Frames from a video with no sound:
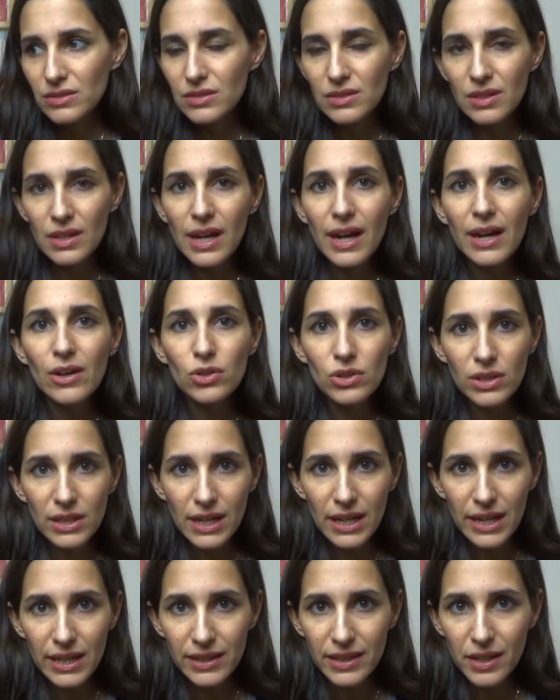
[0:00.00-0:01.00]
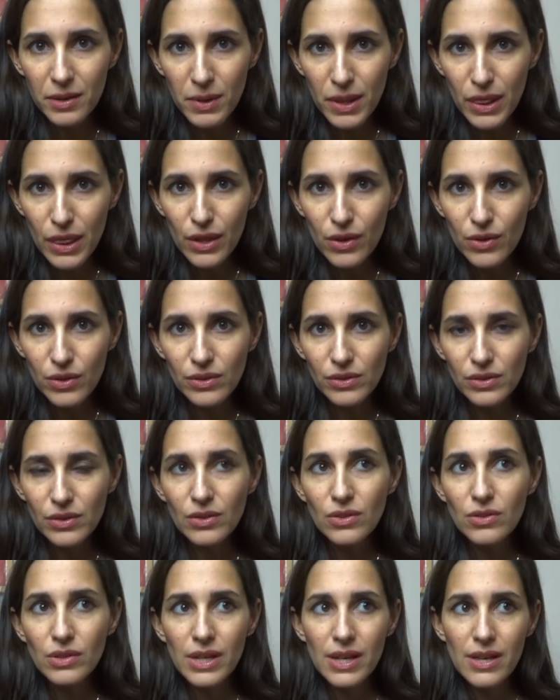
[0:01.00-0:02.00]
mm, caótica la intervención,
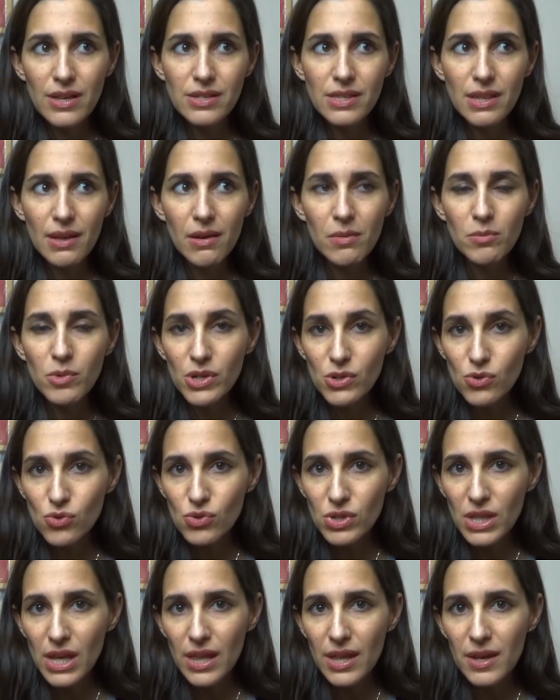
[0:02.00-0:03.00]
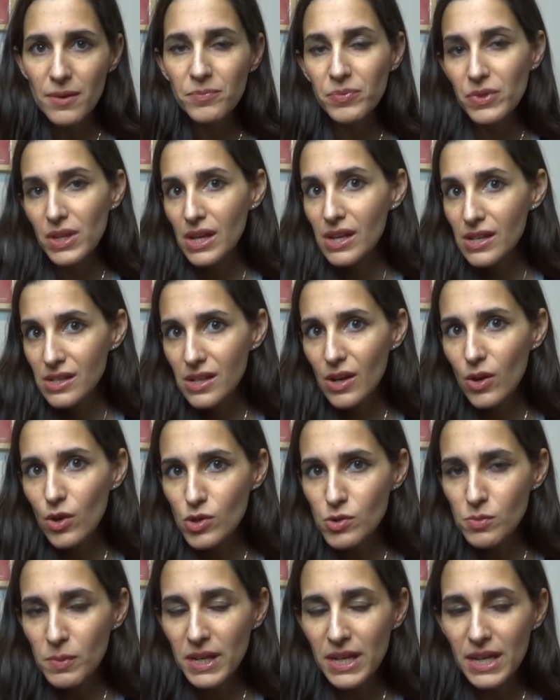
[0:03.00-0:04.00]
¿no? Y ella estaba muy asustada. Se
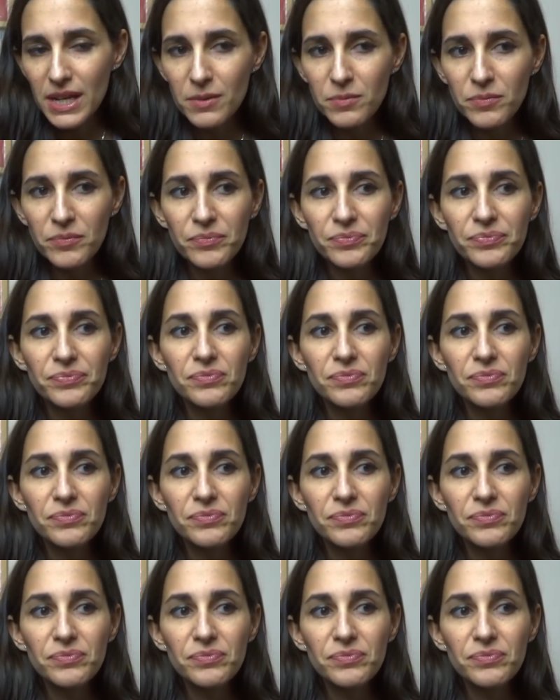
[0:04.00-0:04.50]
lo expliqué.